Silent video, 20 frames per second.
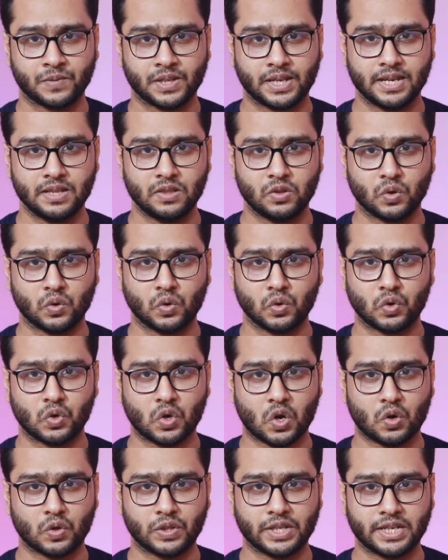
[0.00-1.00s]
কিন্তু
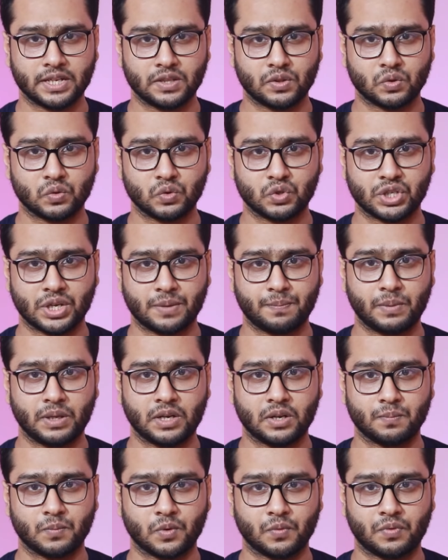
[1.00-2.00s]
নগদে কিন্তু সেই
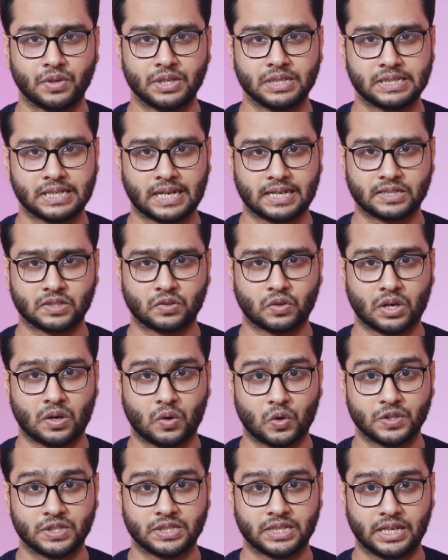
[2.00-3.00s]
বিলম্ব ফি চার্জ করা
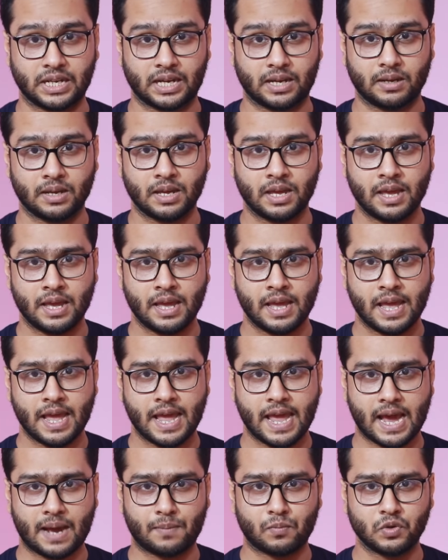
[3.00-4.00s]
হচ্ছে না
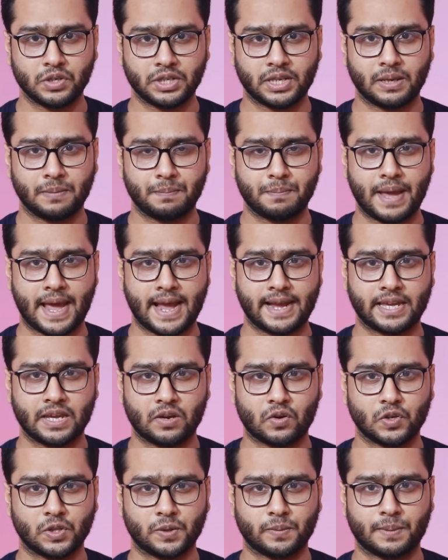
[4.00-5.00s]
এমনকি ব্যাংকে
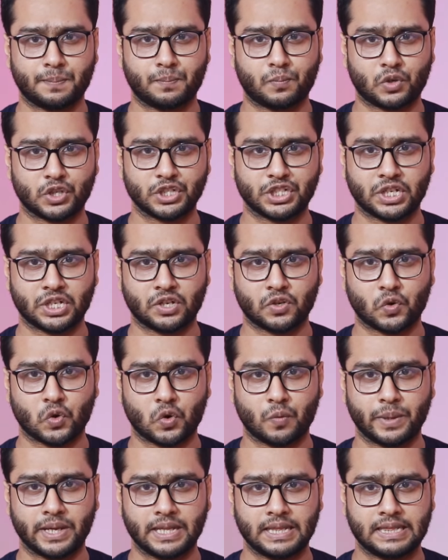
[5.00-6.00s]
হয়তো বা
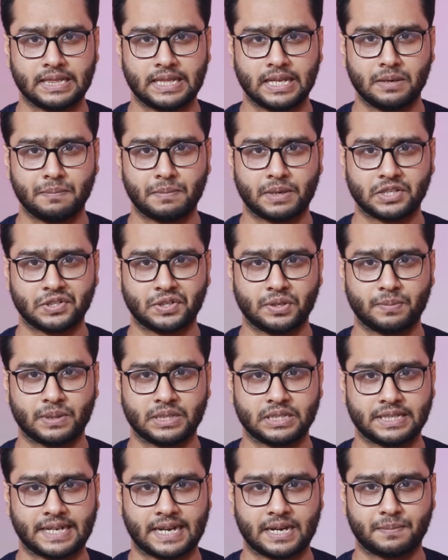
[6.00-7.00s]
পর্যায়ক্রমে তিন মাস কিংবা
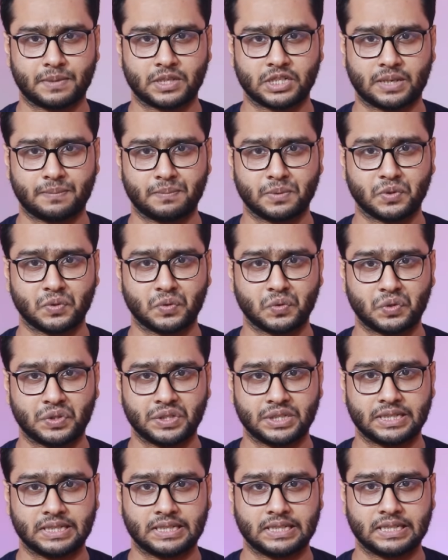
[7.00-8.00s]
চার মাস আপনি যদি
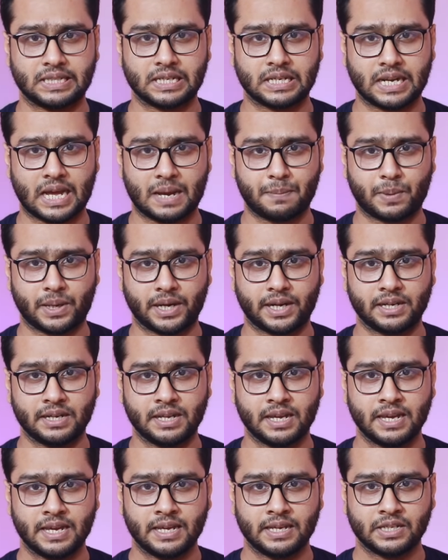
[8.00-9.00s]
কিস্তি দিতে না পারেন
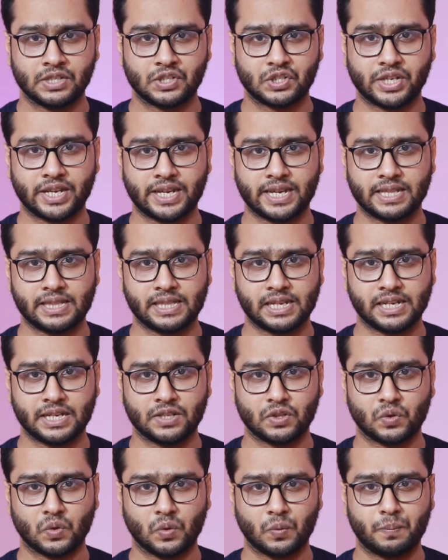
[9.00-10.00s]
সেক্ষেত্রে
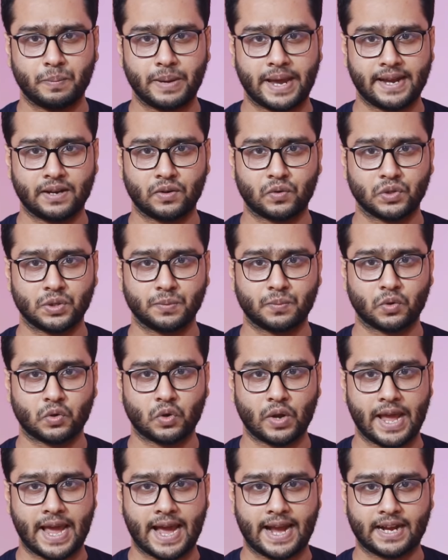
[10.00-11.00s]
কিন্তু ব্যাংক কর্তৃপক্ষ
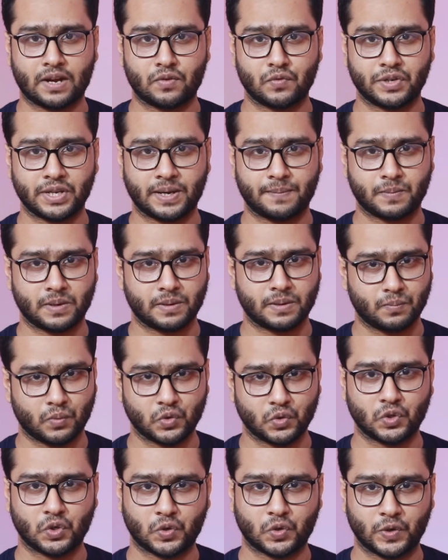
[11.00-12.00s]
অ্যাকাউন্টটি আপনার
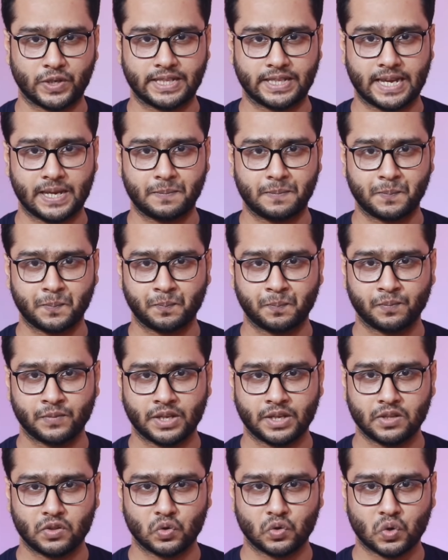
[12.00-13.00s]
বন্ধ করে দেয়
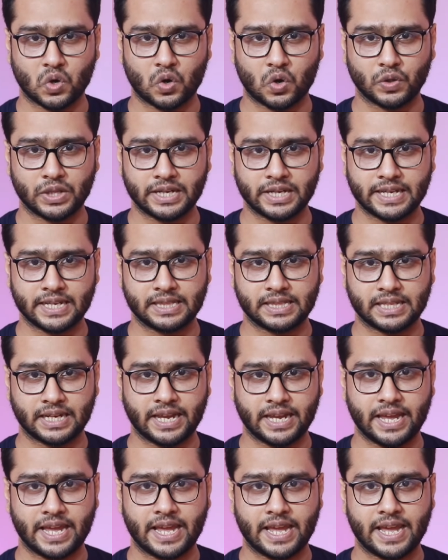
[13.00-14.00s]
কিন্তু নগদের ক্ষেত্রে
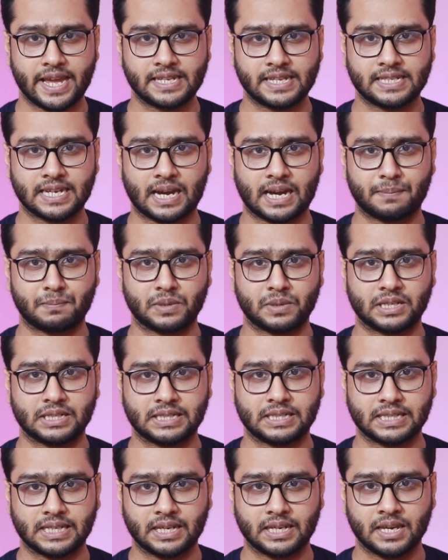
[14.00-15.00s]
এই যে আপনার
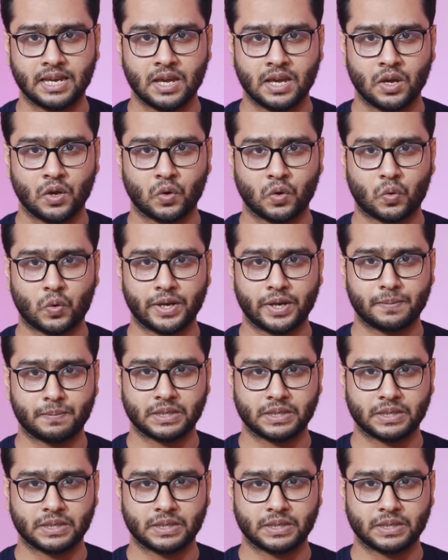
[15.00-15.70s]
যে কয়েক